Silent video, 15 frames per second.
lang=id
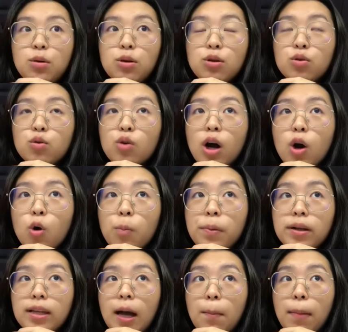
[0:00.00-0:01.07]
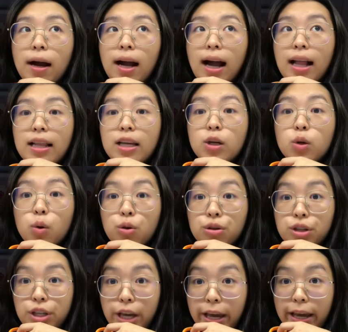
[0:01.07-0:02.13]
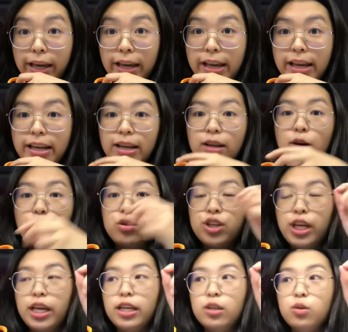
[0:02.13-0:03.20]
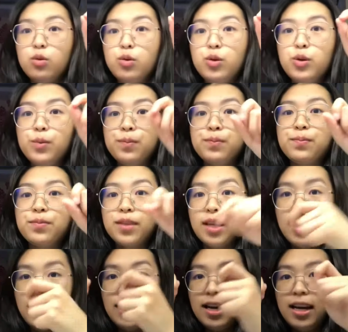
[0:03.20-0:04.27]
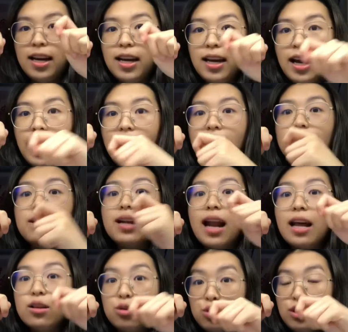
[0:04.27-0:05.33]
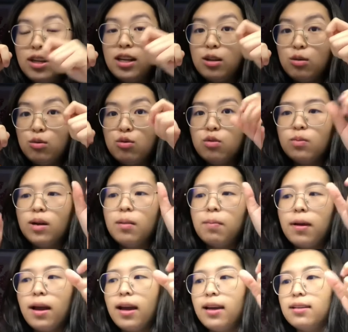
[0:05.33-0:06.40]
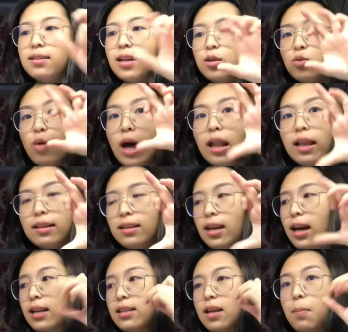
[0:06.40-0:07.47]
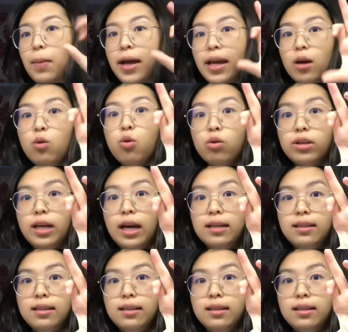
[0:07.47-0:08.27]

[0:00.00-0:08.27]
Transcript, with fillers: itu aku pertama kali crochet. Crochet itu Kayak ngerajut gitu cuman pakai satu alatnya aja pakai hooknya aja